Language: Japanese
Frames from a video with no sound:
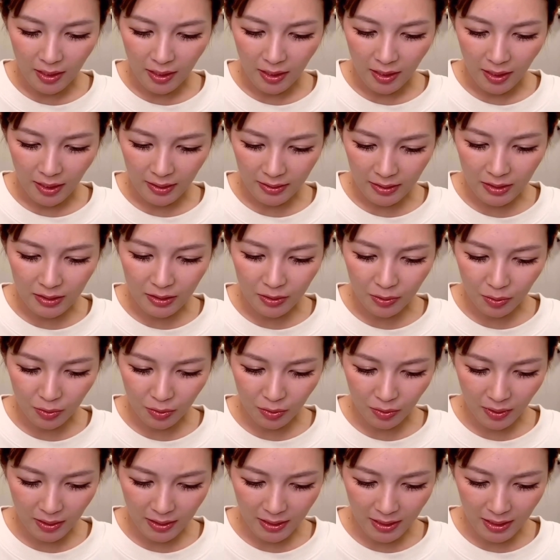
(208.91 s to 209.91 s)
話すこと
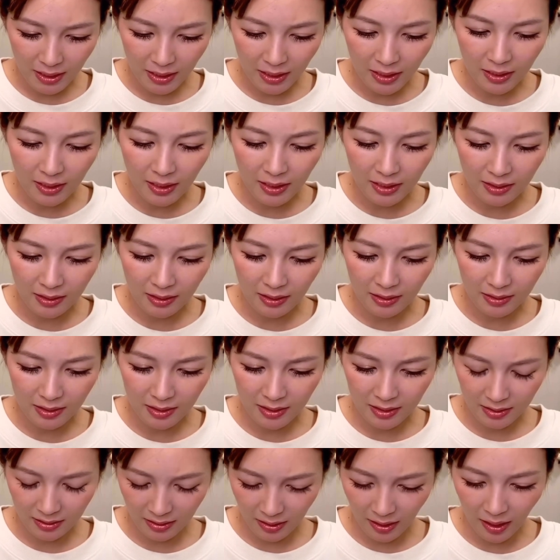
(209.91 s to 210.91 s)
ができなかったんで
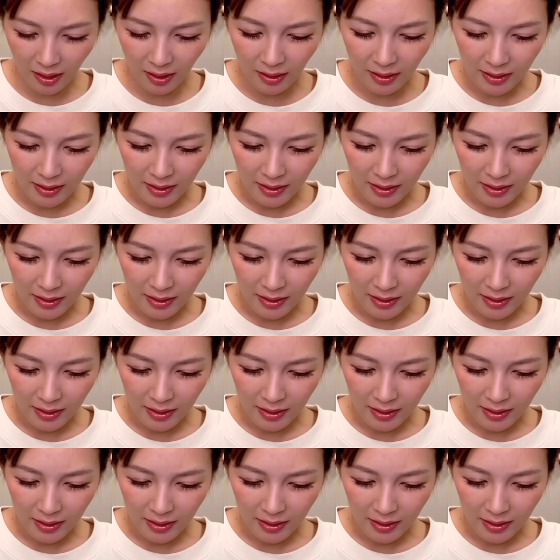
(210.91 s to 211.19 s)
すが、